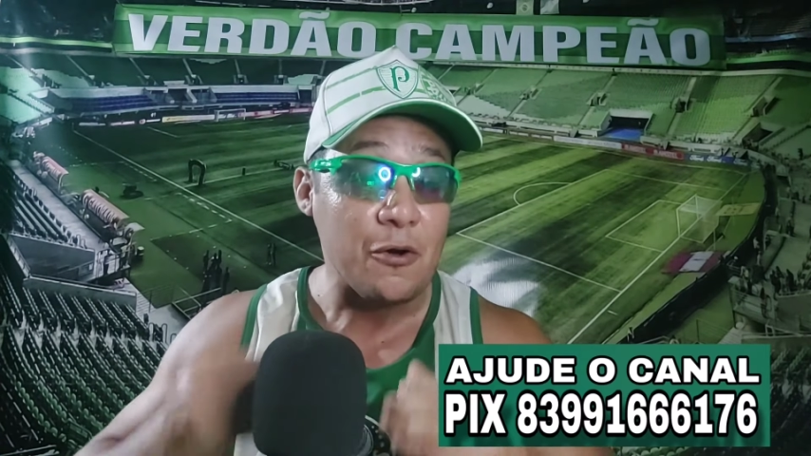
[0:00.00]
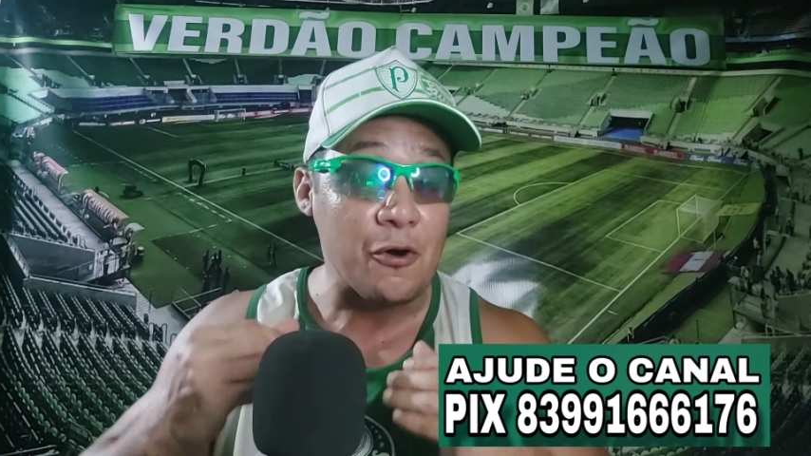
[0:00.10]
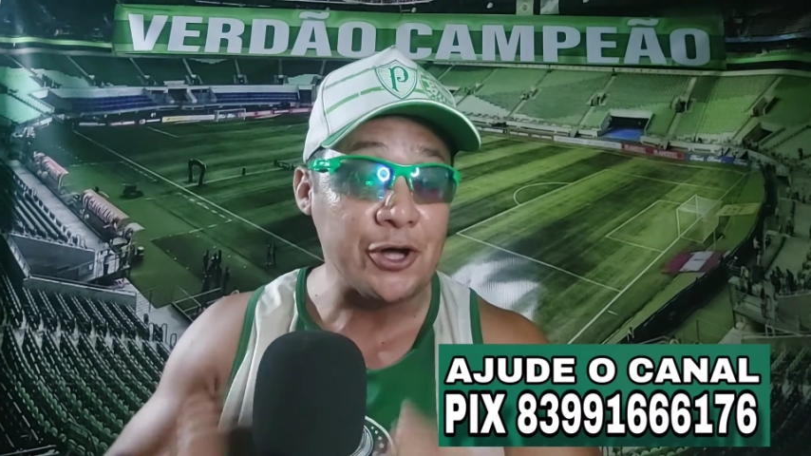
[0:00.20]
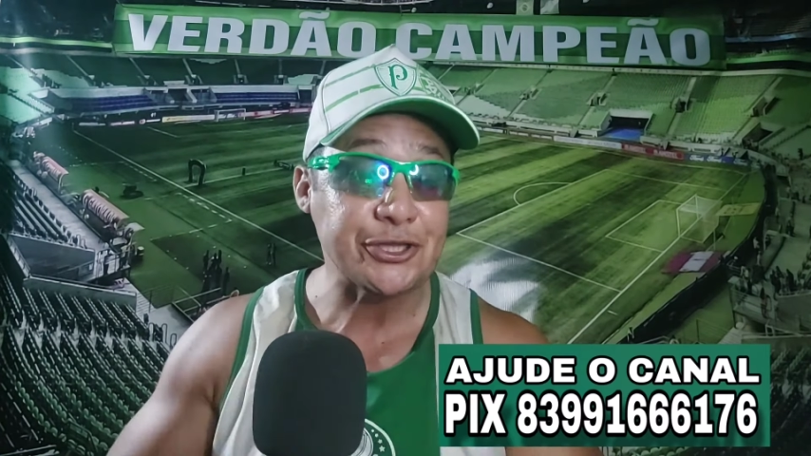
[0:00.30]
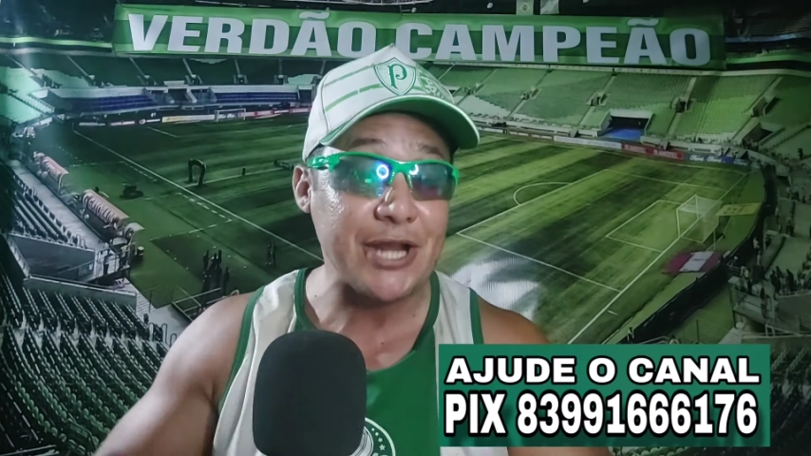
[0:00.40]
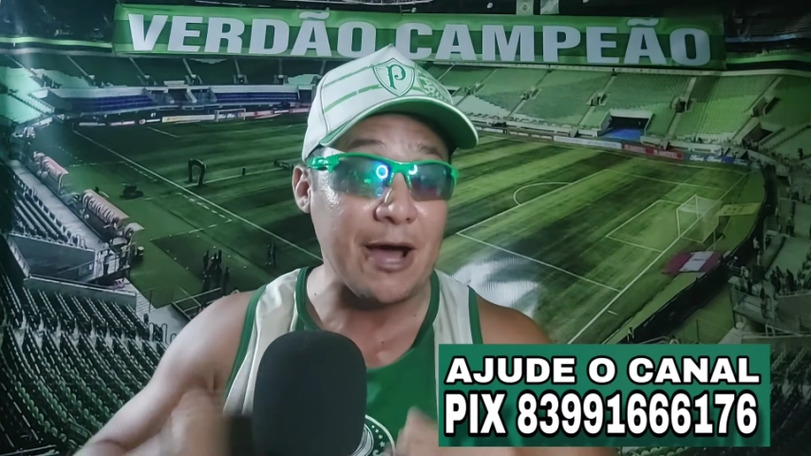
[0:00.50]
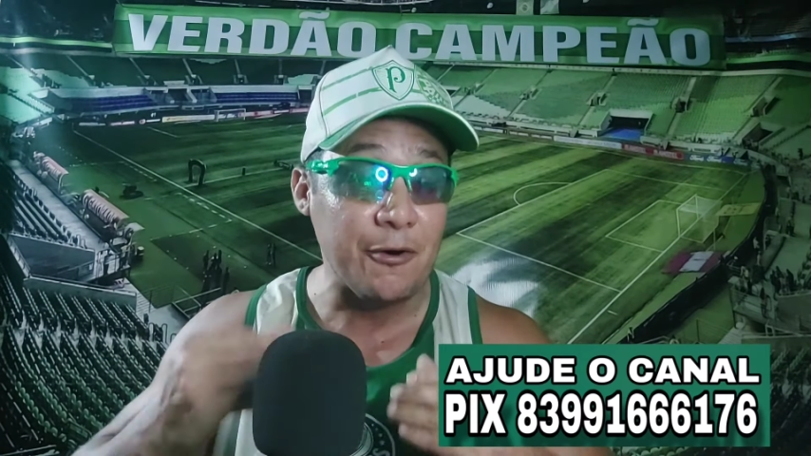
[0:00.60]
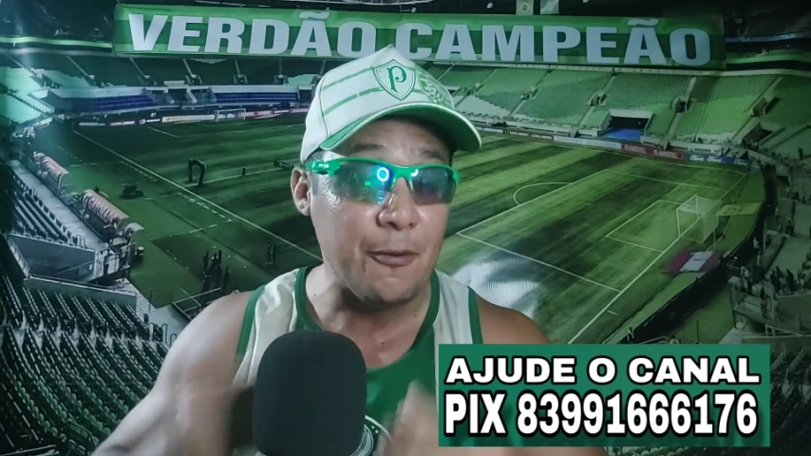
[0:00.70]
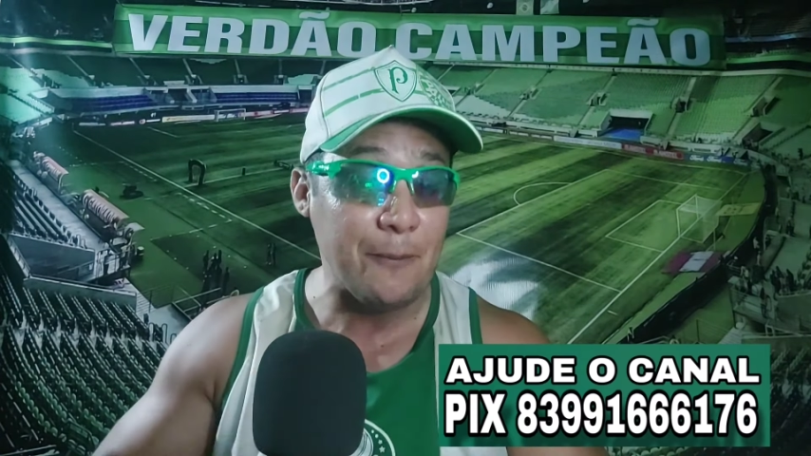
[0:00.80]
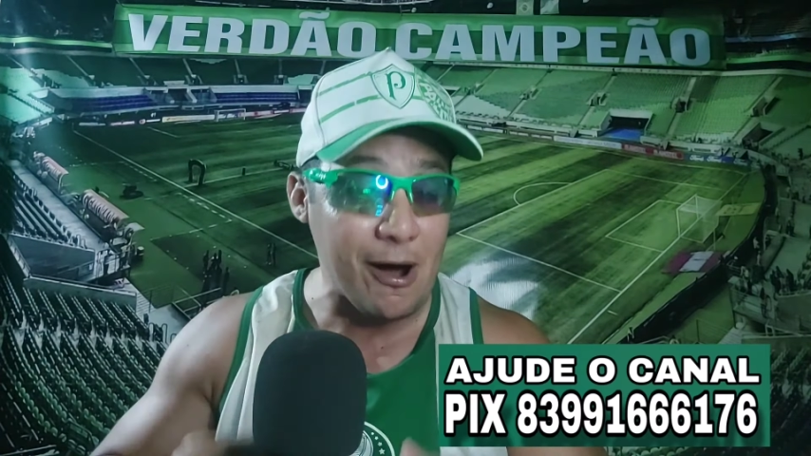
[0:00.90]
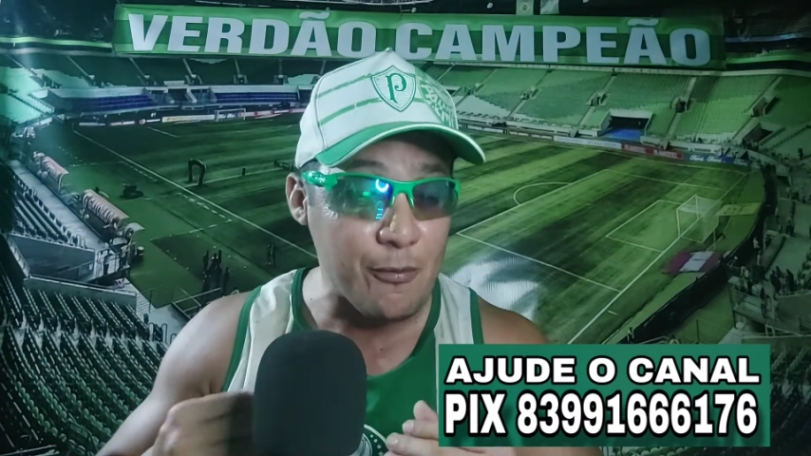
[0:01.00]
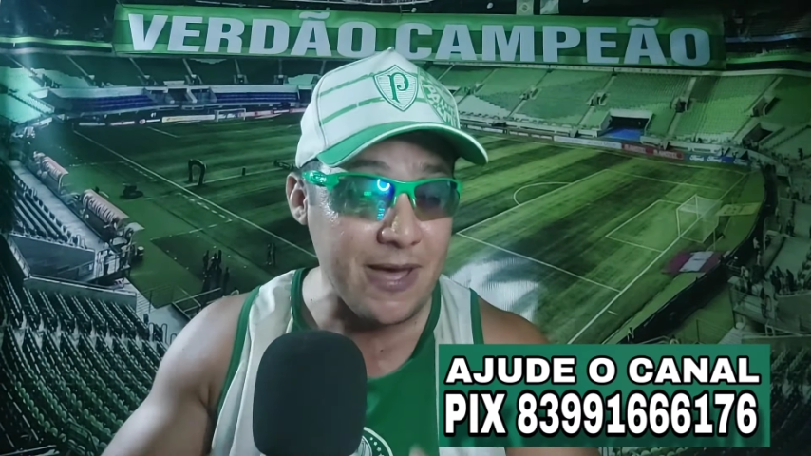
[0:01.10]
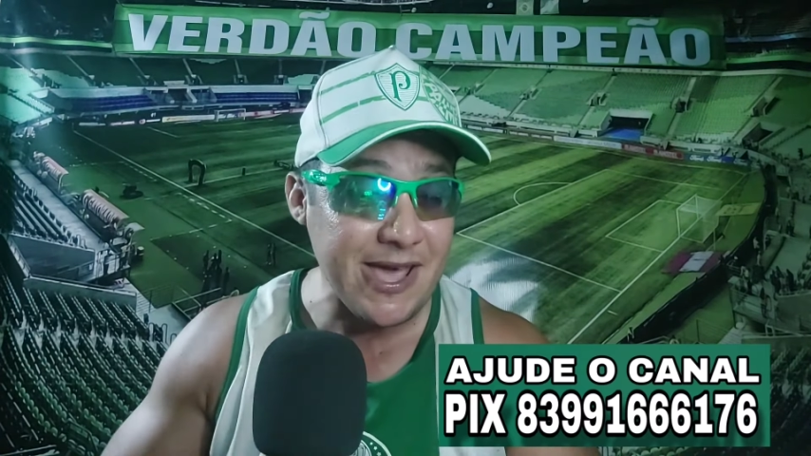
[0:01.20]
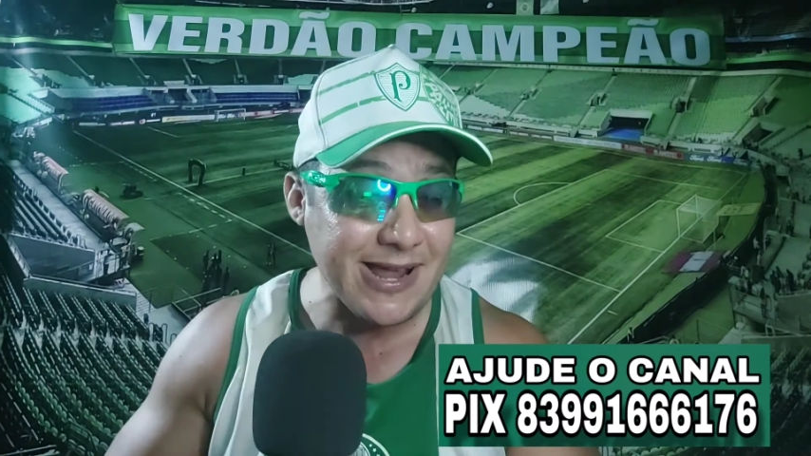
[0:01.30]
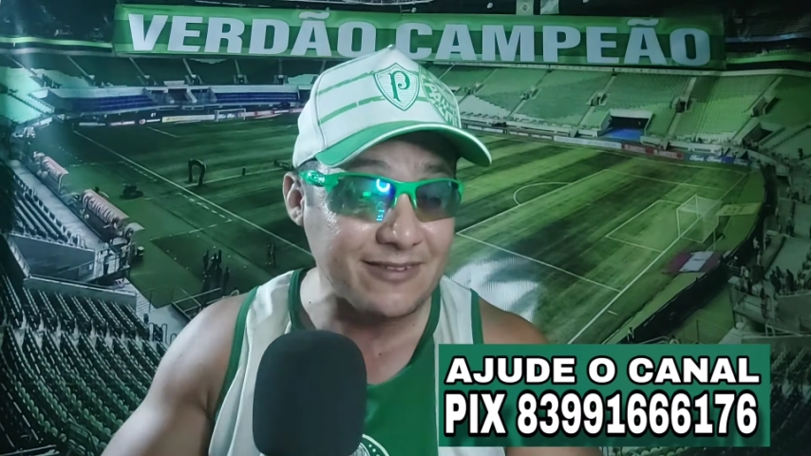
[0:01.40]
contra o
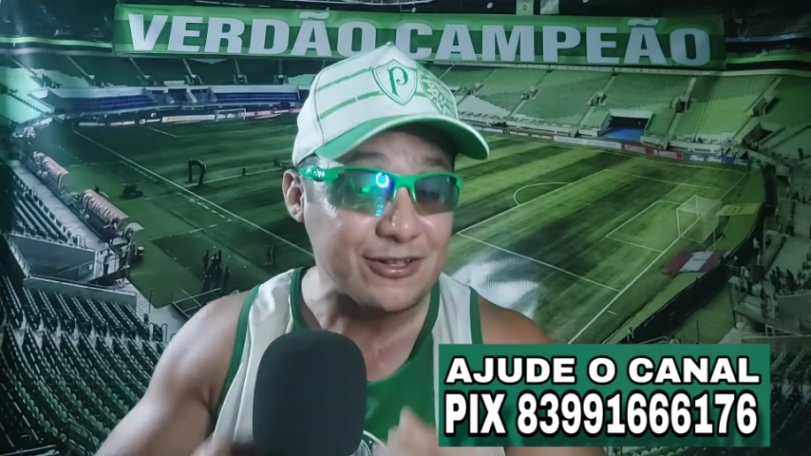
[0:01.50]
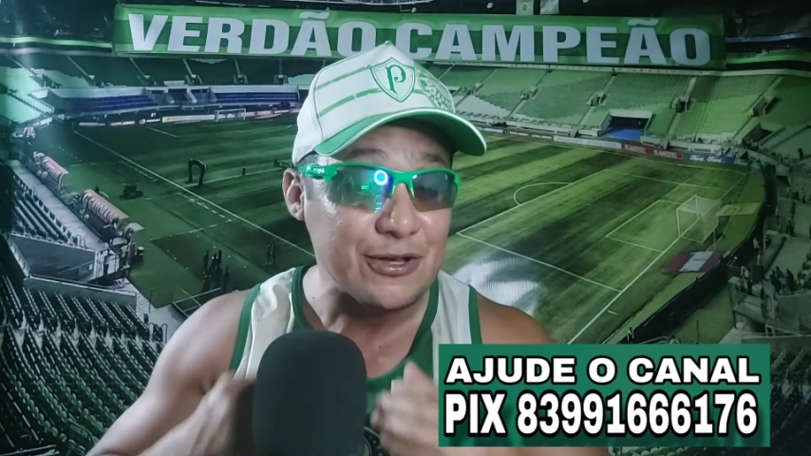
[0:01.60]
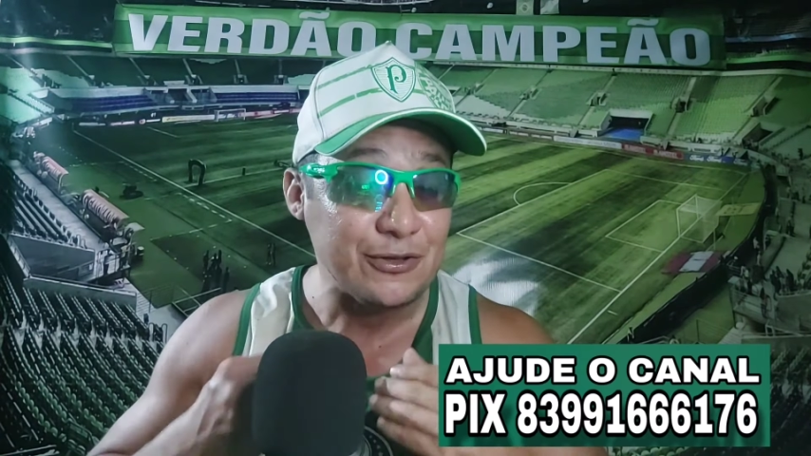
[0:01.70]
Palmeiras